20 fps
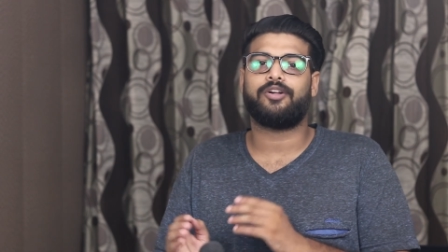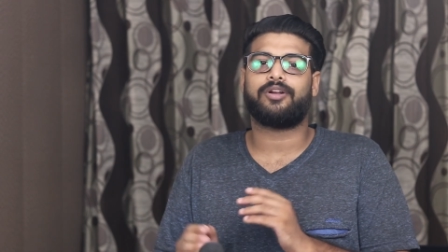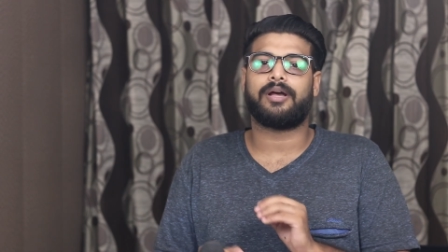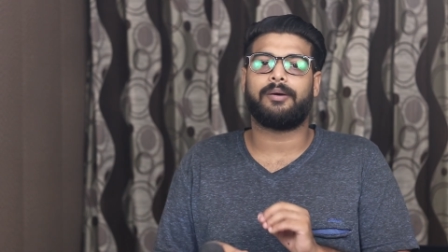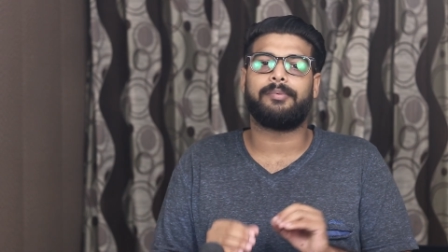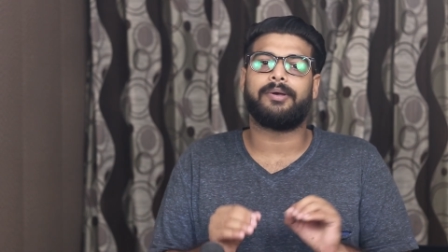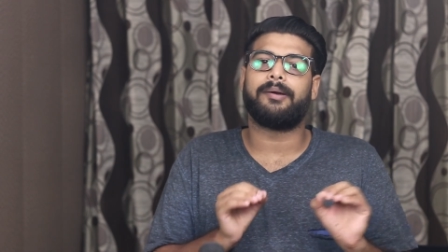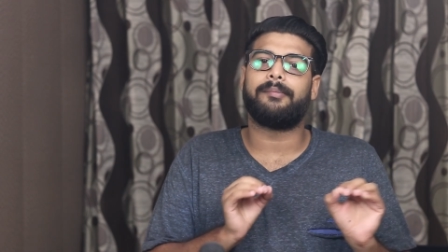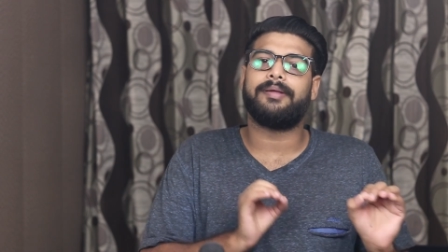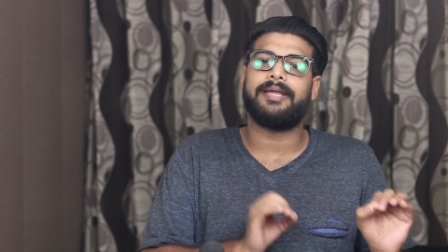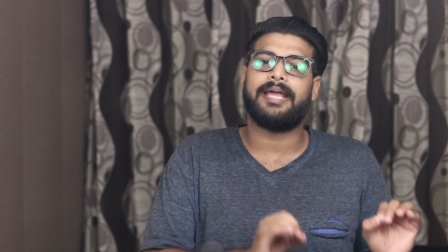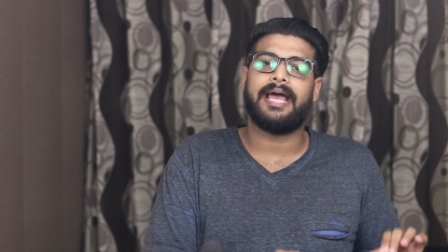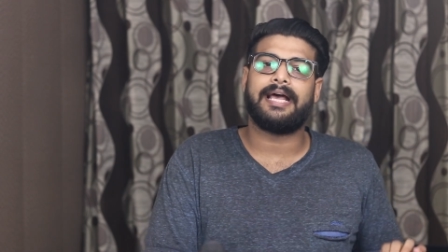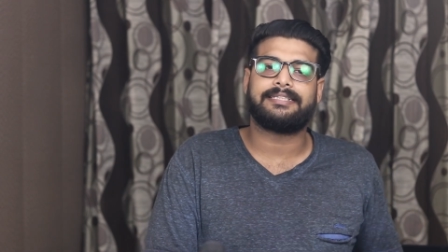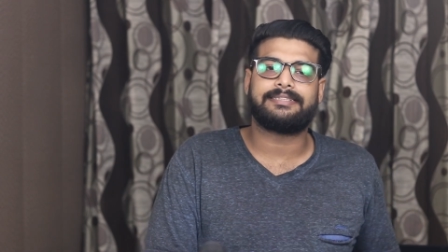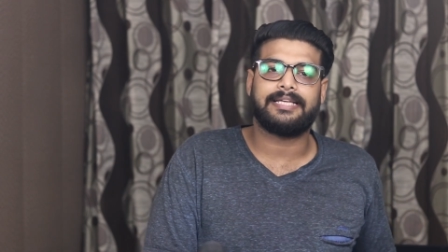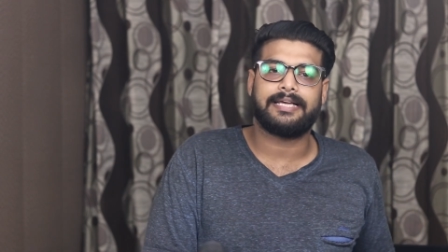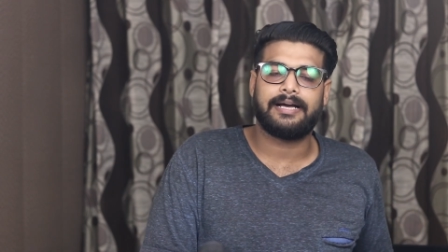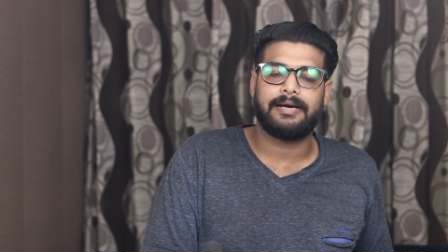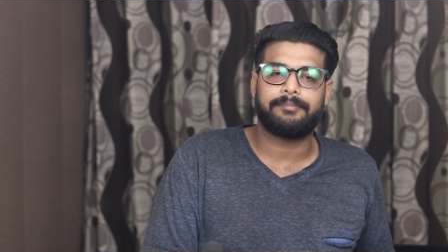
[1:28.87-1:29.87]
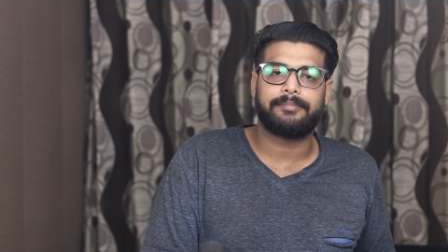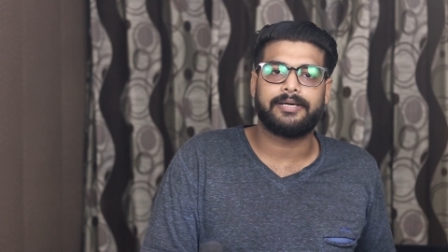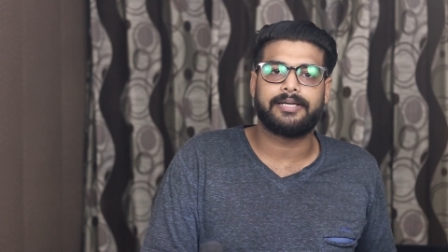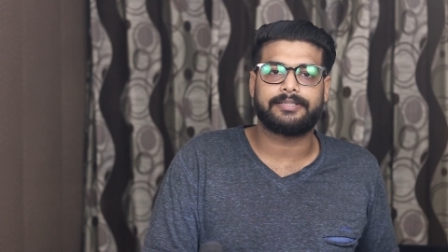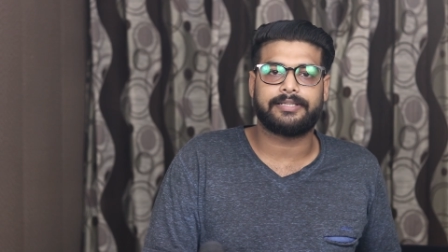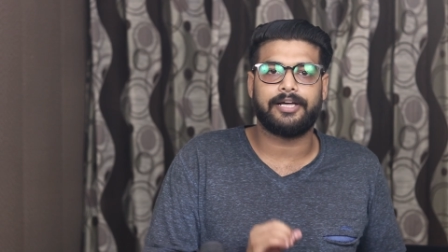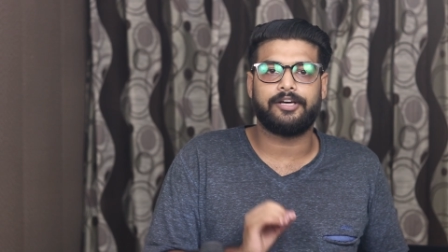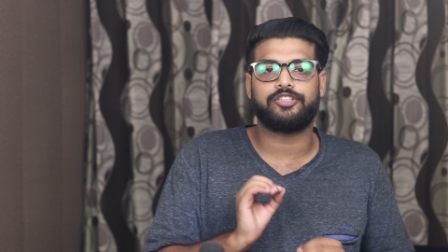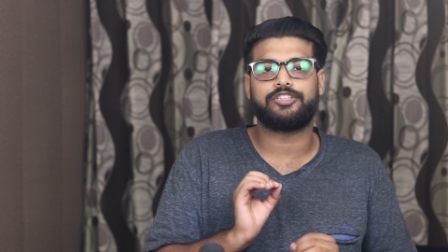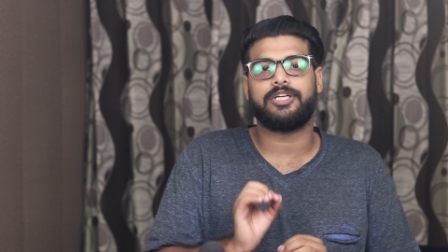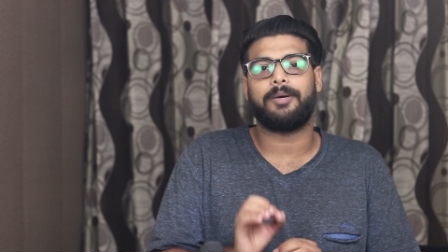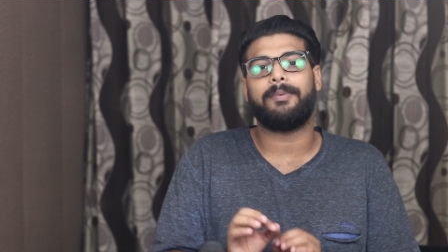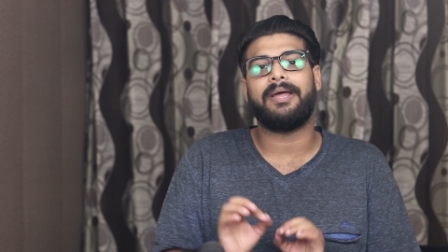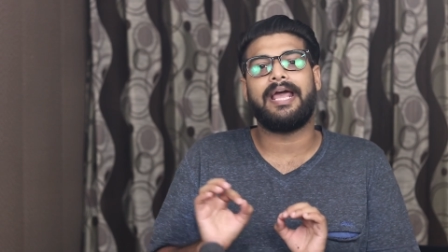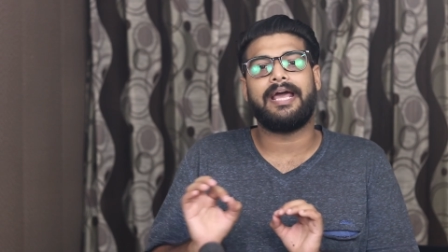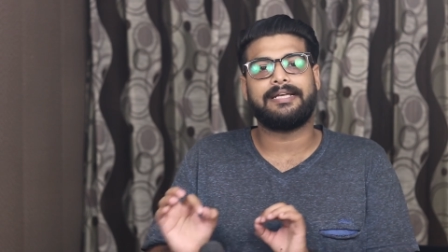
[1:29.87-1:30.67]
है और कभी कभी ऐसे काम करता है और जब